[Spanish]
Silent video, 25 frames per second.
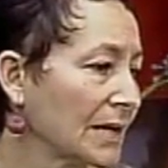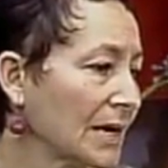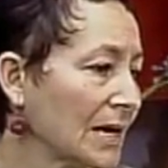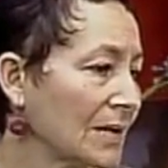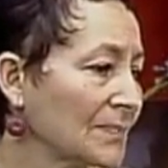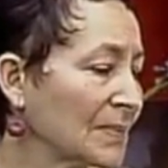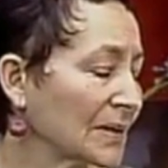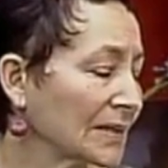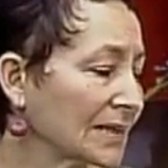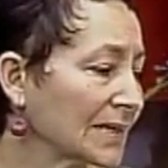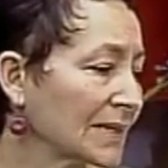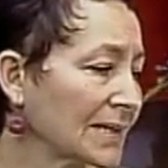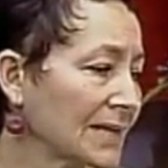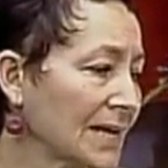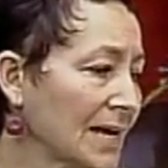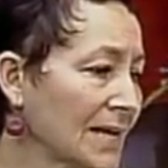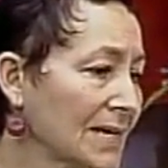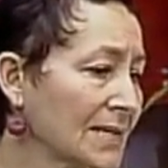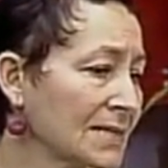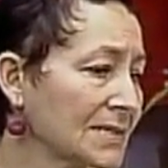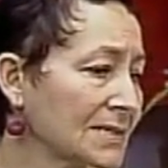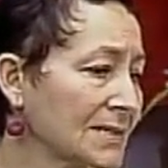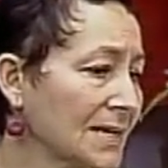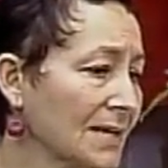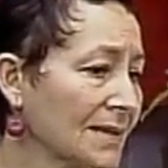A partir de
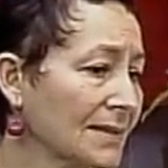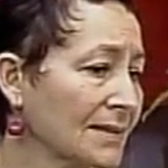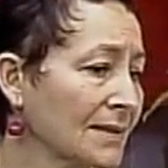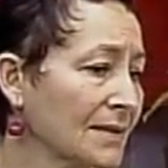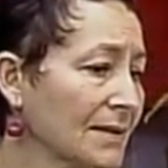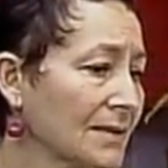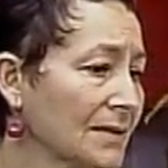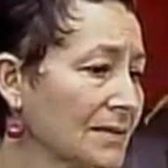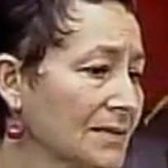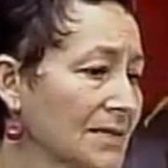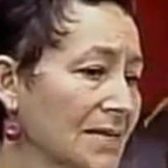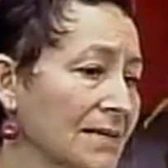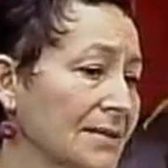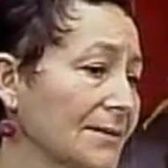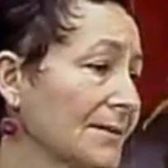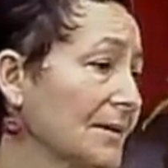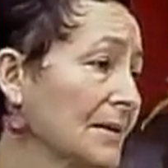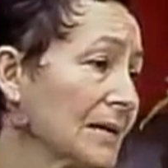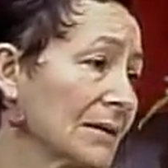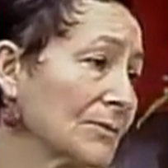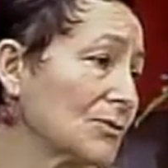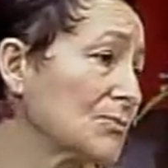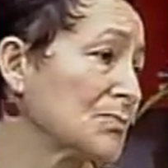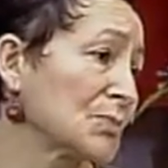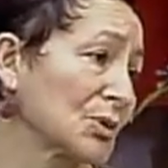ahí se, hace, se lleva
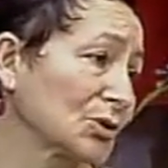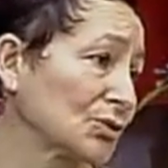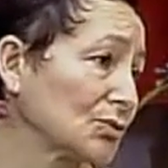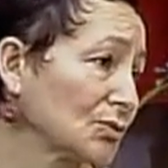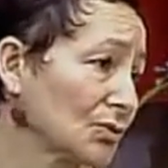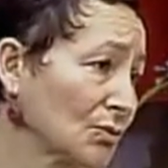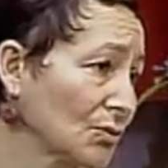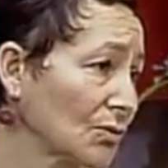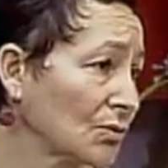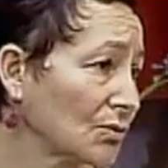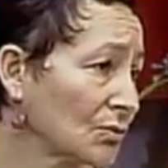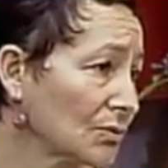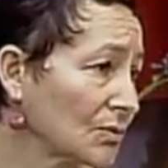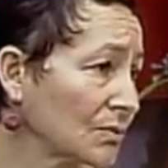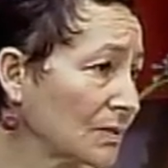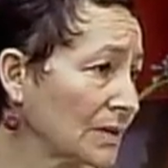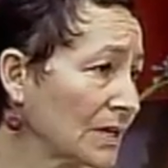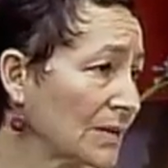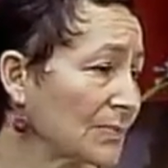a cabo un protocolo.